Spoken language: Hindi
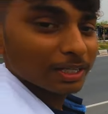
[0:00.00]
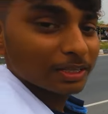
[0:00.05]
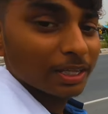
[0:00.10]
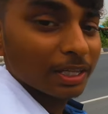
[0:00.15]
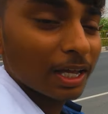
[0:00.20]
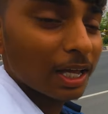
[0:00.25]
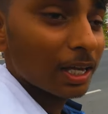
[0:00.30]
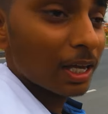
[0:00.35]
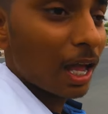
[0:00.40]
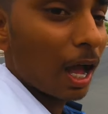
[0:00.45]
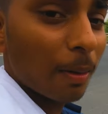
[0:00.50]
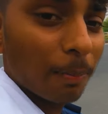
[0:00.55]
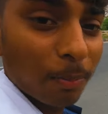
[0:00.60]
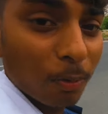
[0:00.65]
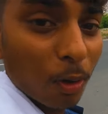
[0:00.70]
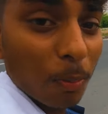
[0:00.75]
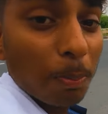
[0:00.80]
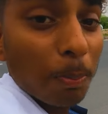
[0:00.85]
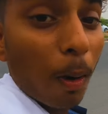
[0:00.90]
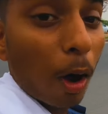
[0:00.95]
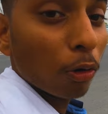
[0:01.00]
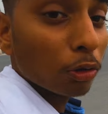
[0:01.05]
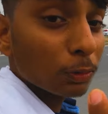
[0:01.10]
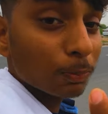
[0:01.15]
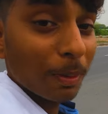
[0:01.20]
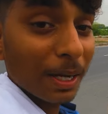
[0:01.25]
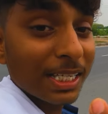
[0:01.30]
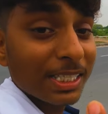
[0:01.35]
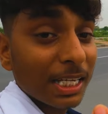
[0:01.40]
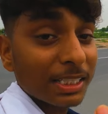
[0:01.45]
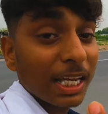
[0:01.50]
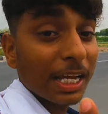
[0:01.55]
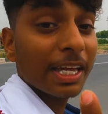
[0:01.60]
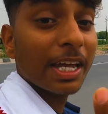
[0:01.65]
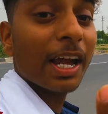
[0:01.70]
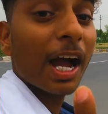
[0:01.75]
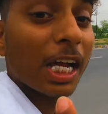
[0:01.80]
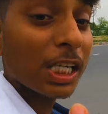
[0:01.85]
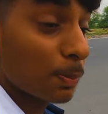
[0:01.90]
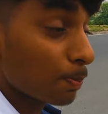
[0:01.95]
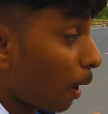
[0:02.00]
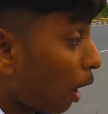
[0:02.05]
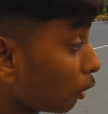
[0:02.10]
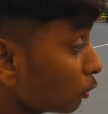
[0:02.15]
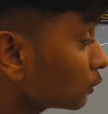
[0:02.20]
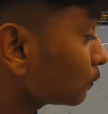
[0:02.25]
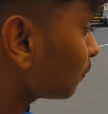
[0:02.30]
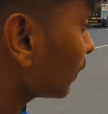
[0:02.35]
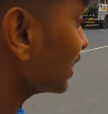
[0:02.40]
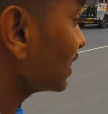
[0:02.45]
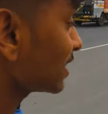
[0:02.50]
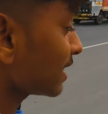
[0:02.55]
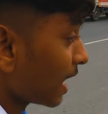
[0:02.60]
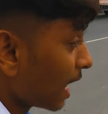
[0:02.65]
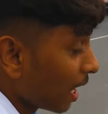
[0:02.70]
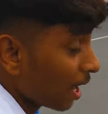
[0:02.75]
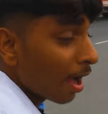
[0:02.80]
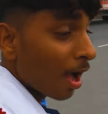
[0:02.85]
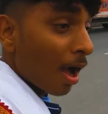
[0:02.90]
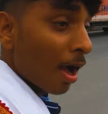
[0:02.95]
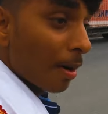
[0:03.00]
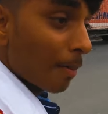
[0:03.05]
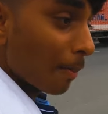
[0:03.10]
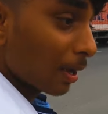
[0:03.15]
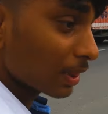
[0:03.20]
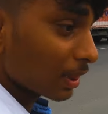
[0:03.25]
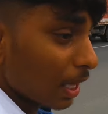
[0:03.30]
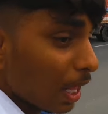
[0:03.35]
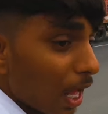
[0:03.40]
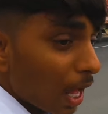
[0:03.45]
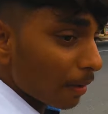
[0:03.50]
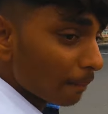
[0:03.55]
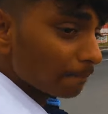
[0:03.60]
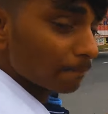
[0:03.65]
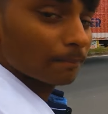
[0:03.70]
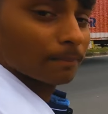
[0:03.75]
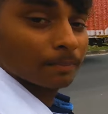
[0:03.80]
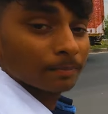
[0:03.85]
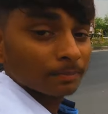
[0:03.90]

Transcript: ख़रीदने के लिए आपको बहुत पैसा चाहिए गाइस बहुत पैसा मतलब